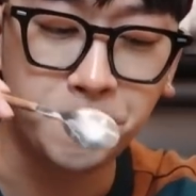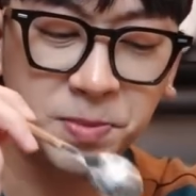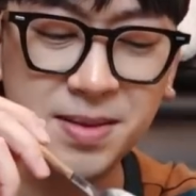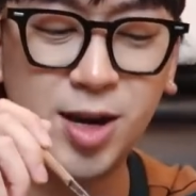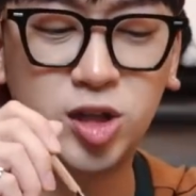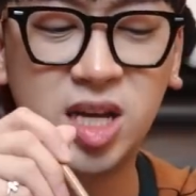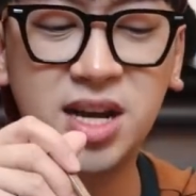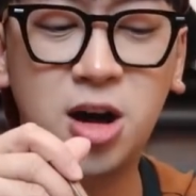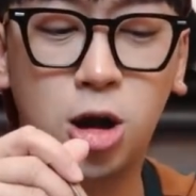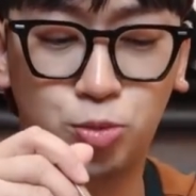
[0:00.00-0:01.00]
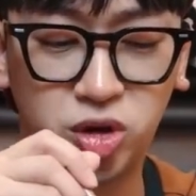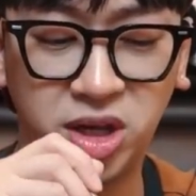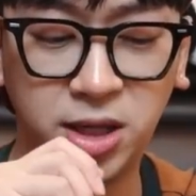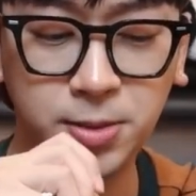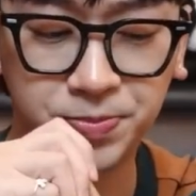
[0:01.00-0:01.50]
nhưng mà nó sẽ hơi ngọt một
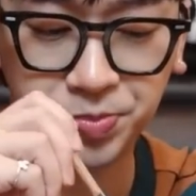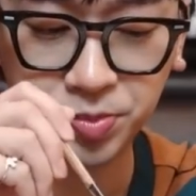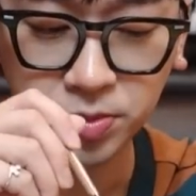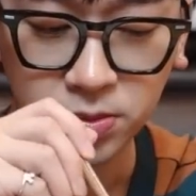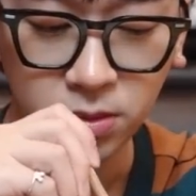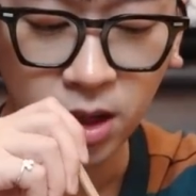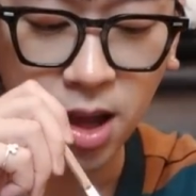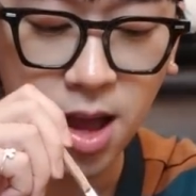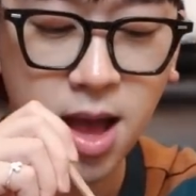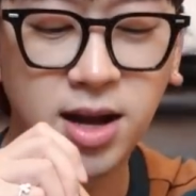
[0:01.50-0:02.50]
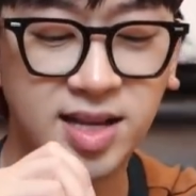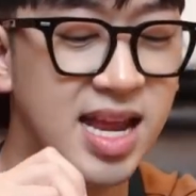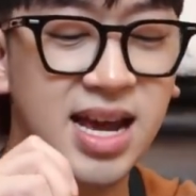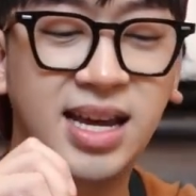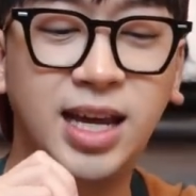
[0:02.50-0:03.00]
tí người ta
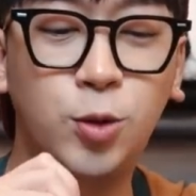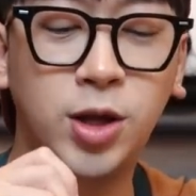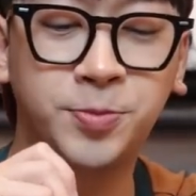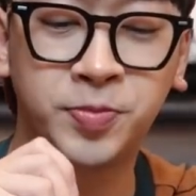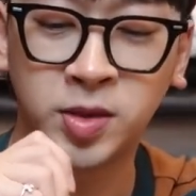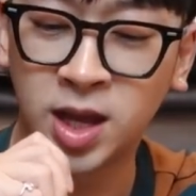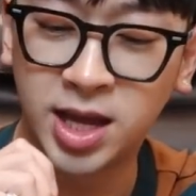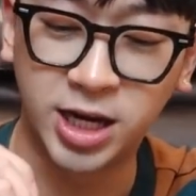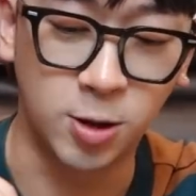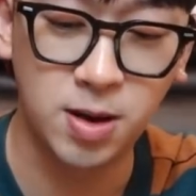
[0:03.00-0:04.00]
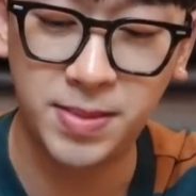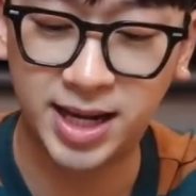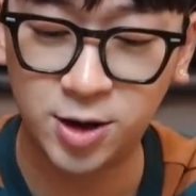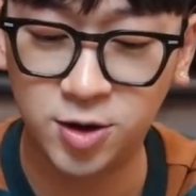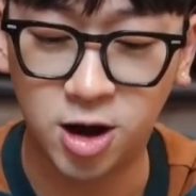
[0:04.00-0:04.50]
đã ghi luôn nếu mà mày
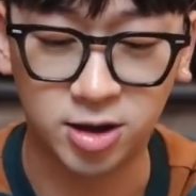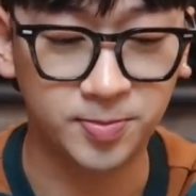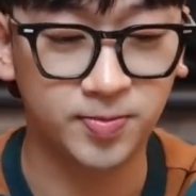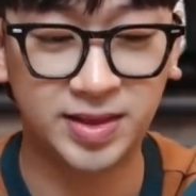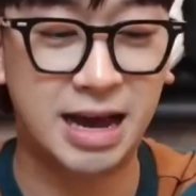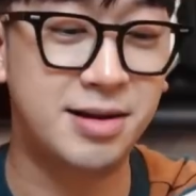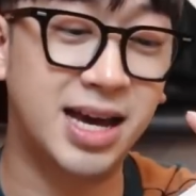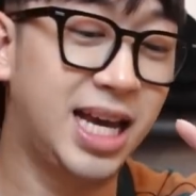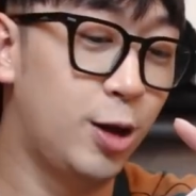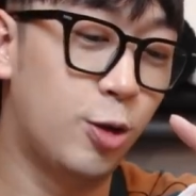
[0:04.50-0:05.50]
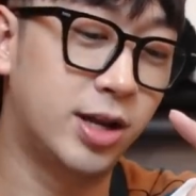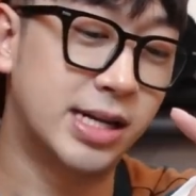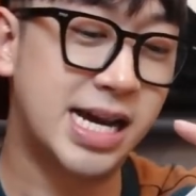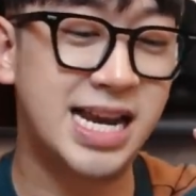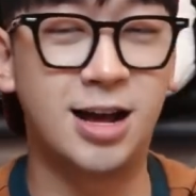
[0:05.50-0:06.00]
kêu ngọt Tao đã ghi luôn ở
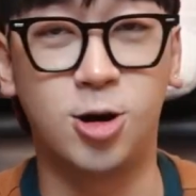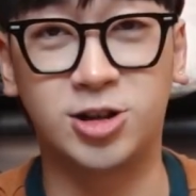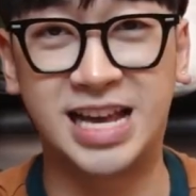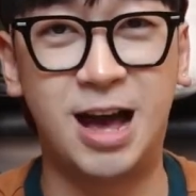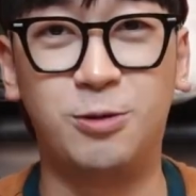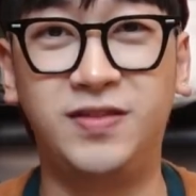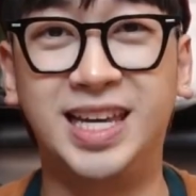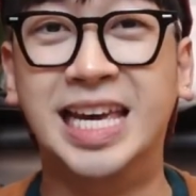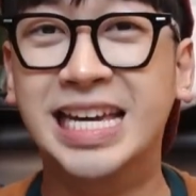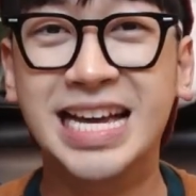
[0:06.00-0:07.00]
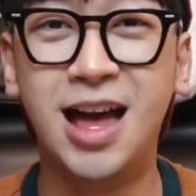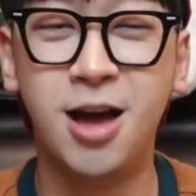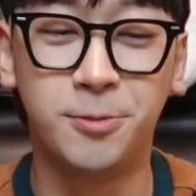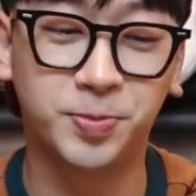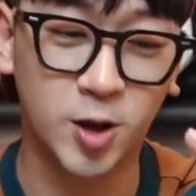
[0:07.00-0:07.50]
đây là ngọt ngào vị
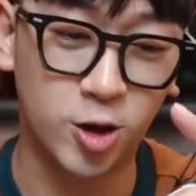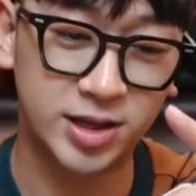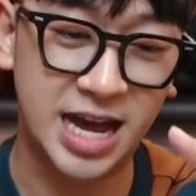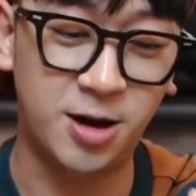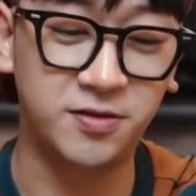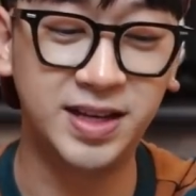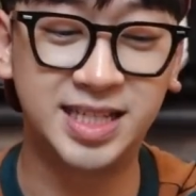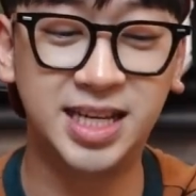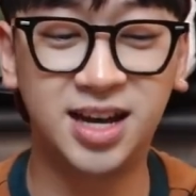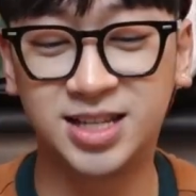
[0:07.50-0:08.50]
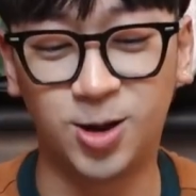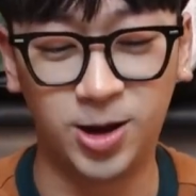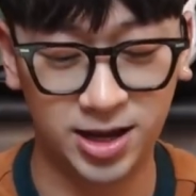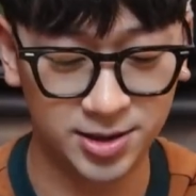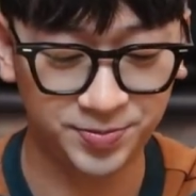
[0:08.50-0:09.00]
Ngọt ngào vị riêng rồi
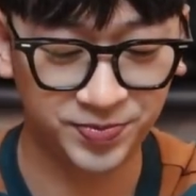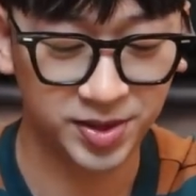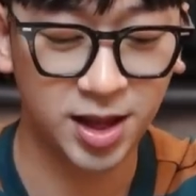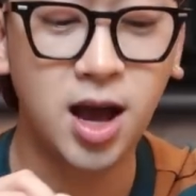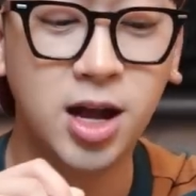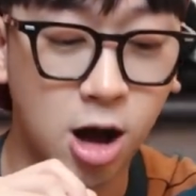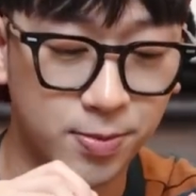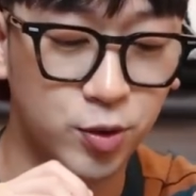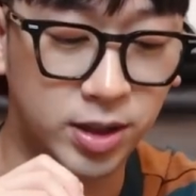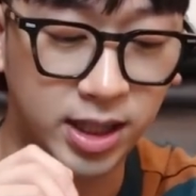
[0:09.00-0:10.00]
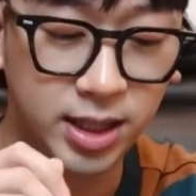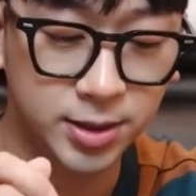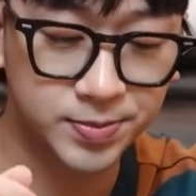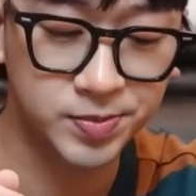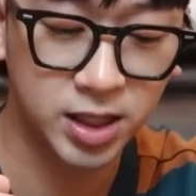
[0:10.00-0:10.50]
Hơi ngọt một tí
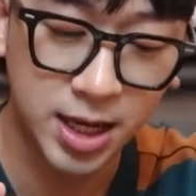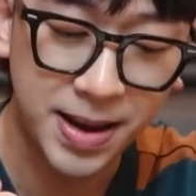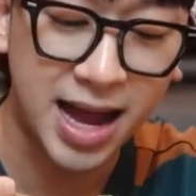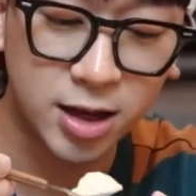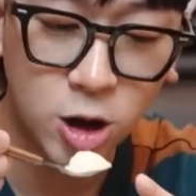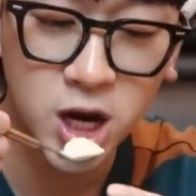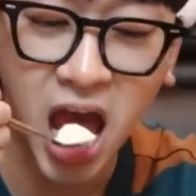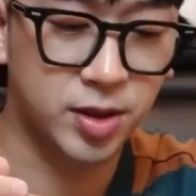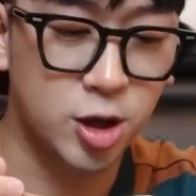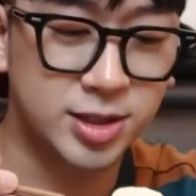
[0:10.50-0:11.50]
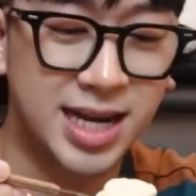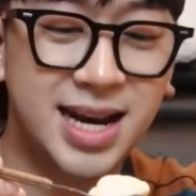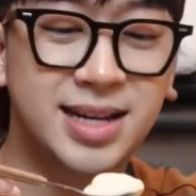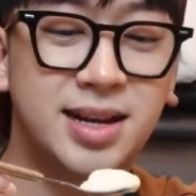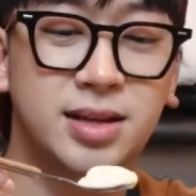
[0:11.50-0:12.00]
Nhưng mà ăn ngon Nó sẽ
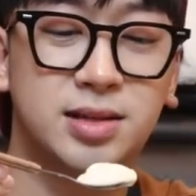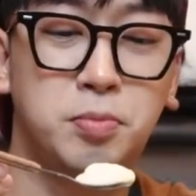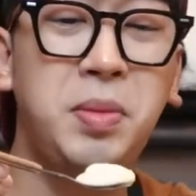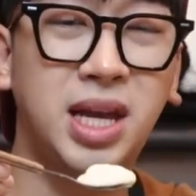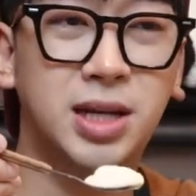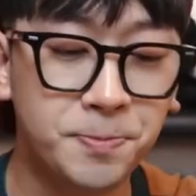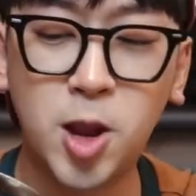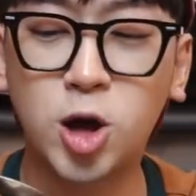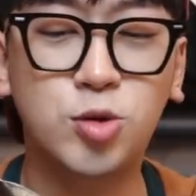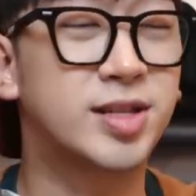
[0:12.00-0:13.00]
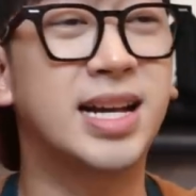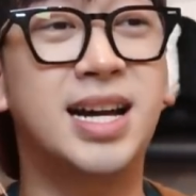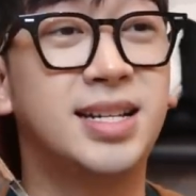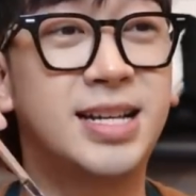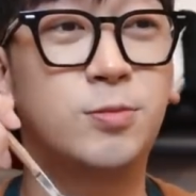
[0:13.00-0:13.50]
là mịn Nó không có trái
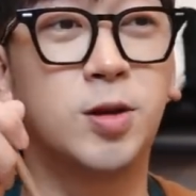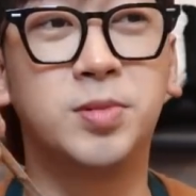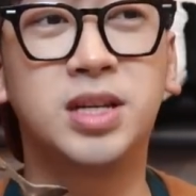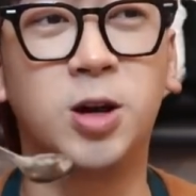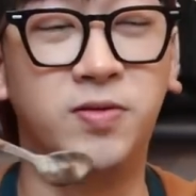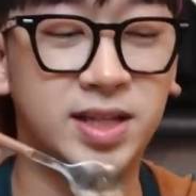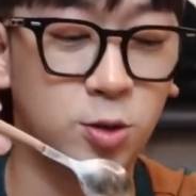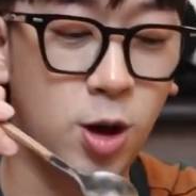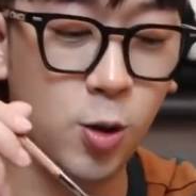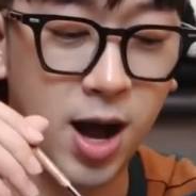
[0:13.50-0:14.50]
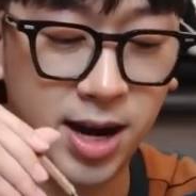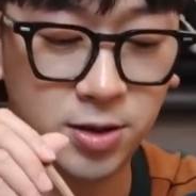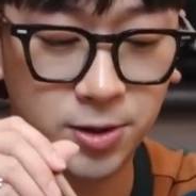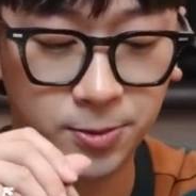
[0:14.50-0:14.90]
cây ở trong giống như kiểu vị hoa quả đâu